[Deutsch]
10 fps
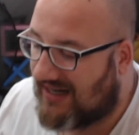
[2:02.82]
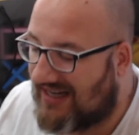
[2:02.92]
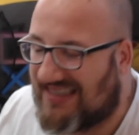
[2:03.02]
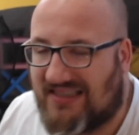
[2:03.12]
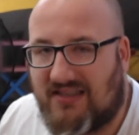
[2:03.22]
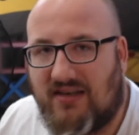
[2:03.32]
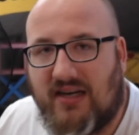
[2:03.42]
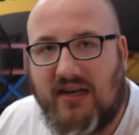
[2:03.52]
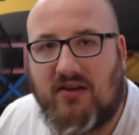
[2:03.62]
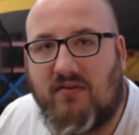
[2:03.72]
krasseste
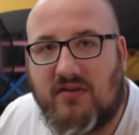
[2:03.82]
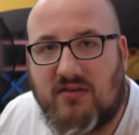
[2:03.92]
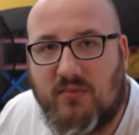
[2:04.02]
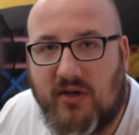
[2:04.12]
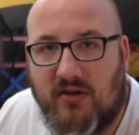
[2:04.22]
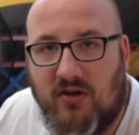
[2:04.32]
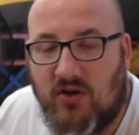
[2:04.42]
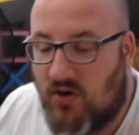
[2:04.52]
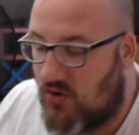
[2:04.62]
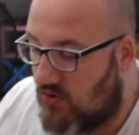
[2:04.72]
kriegt irgendwas von mir
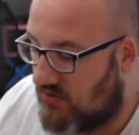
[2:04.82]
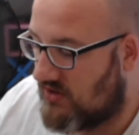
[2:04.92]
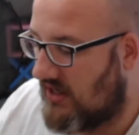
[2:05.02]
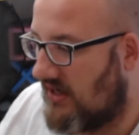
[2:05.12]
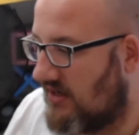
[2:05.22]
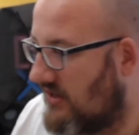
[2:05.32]
und jeder,